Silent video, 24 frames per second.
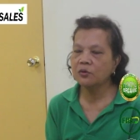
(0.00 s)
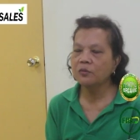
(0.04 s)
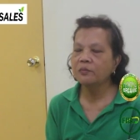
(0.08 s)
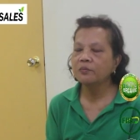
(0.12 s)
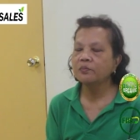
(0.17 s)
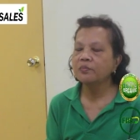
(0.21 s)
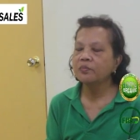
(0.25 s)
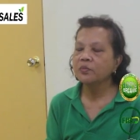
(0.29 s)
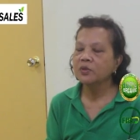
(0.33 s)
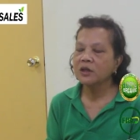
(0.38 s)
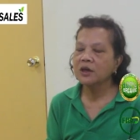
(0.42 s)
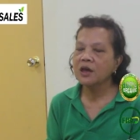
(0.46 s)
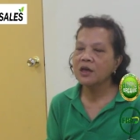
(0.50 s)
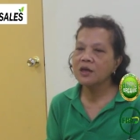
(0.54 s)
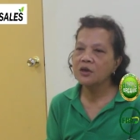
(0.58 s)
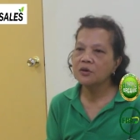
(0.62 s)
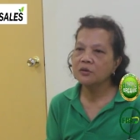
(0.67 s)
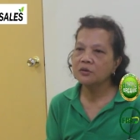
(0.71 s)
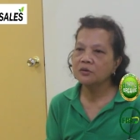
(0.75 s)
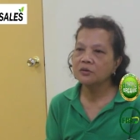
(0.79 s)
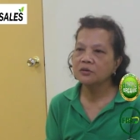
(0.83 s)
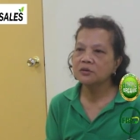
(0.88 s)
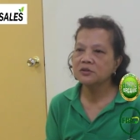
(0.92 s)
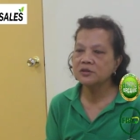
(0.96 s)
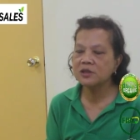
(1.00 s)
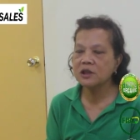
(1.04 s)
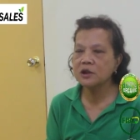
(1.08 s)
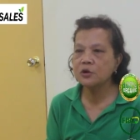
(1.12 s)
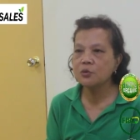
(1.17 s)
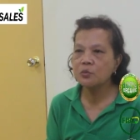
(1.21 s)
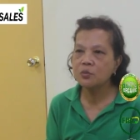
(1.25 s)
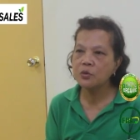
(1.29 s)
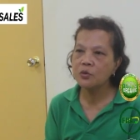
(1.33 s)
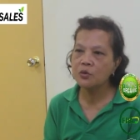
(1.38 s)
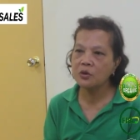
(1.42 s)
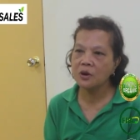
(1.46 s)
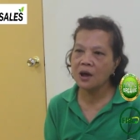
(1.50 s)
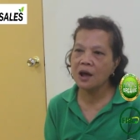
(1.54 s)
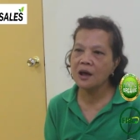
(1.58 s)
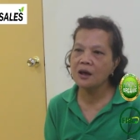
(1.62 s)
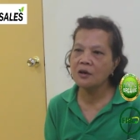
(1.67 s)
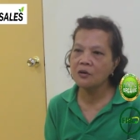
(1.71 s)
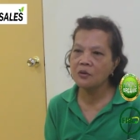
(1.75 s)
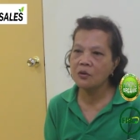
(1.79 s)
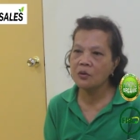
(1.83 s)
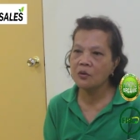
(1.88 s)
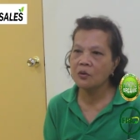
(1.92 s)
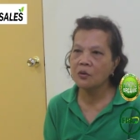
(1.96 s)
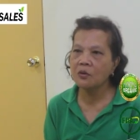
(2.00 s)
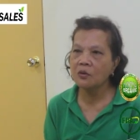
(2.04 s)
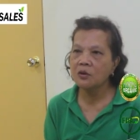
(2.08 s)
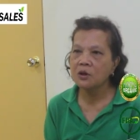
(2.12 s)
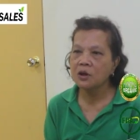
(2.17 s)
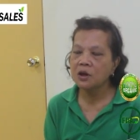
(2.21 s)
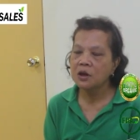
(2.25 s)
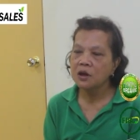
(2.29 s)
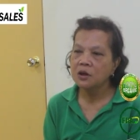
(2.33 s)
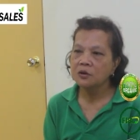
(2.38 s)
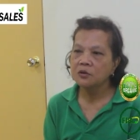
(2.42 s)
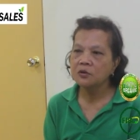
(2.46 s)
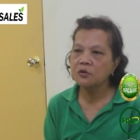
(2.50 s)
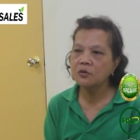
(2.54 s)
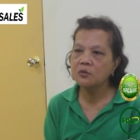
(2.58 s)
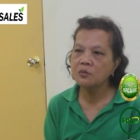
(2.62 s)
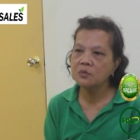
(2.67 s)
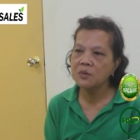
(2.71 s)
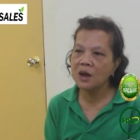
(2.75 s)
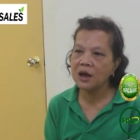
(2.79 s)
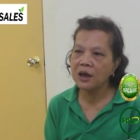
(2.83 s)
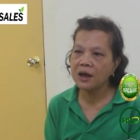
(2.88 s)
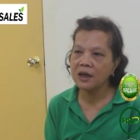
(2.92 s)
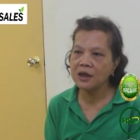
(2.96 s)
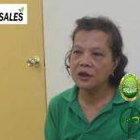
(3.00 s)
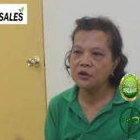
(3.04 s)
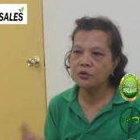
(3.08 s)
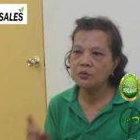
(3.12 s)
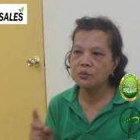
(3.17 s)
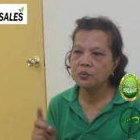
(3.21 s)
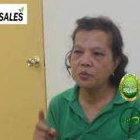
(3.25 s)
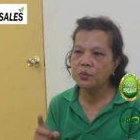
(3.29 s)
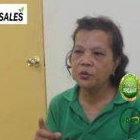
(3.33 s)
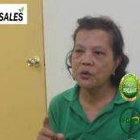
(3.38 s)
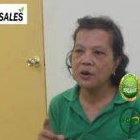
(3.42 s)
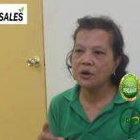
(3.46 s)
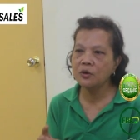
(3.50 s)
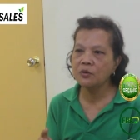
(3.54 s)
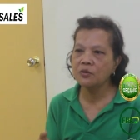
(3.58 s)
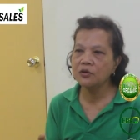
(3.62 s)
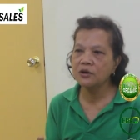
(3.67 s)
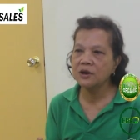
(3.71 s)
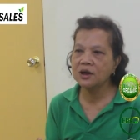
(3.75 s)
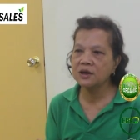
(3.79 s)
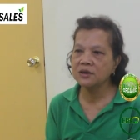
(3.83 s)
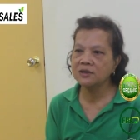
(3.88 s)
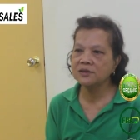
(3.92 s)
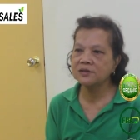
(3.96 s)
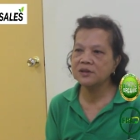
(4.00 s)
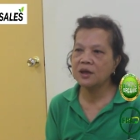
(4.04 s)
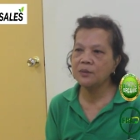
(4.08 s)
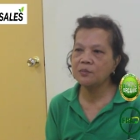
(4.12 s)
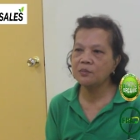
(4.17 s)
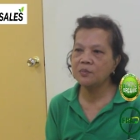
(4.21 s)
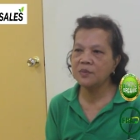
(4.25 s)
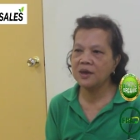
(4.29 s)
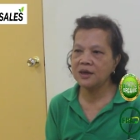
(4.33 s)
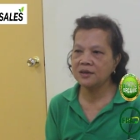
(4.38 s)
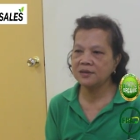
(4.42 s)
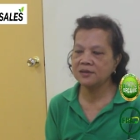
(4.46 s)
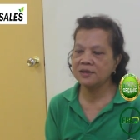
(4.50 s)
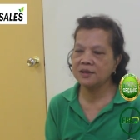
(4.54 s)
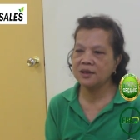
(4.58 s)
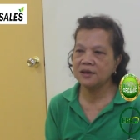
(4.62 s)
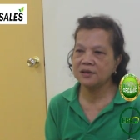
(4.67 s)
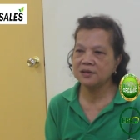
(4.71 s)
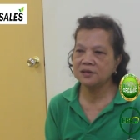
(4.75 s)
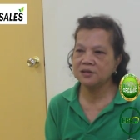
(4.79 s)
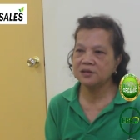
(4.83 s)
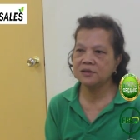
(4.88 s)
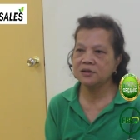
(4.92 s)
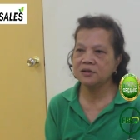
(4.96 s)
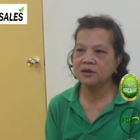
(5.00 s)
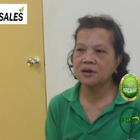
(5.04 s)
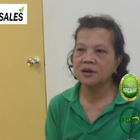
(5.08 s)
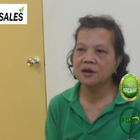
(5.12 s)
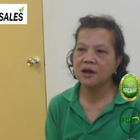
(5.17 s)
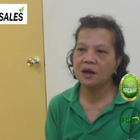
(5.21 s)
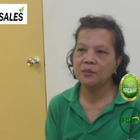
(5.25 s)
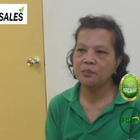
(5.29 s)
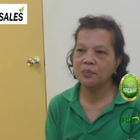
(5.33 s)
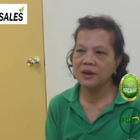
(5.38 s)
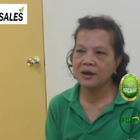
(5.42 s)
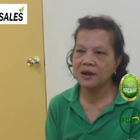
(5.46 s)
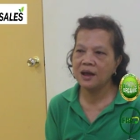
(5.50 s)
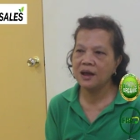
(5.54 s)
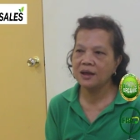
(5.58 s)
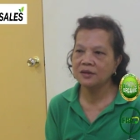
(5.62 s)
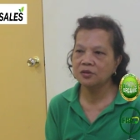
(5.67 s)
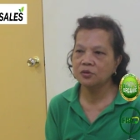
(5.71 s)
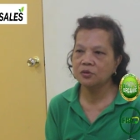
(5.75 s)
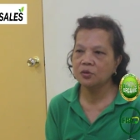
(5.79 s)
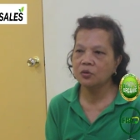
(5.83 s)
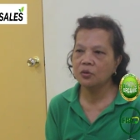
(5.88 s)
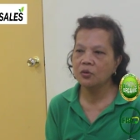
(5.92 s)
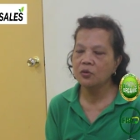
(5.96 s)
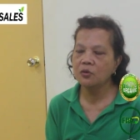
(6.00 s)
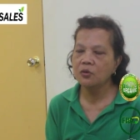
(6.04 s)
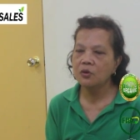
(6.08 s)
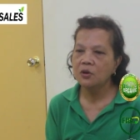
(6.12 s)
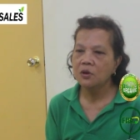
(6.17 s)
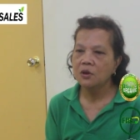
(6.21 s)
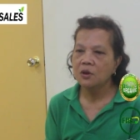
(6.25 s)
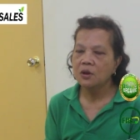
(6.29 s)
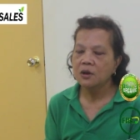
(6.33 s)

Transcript: Kasi bakit? Eh, nakakagaling sa akin. Eh, meron akong ano, maliit na tindahan.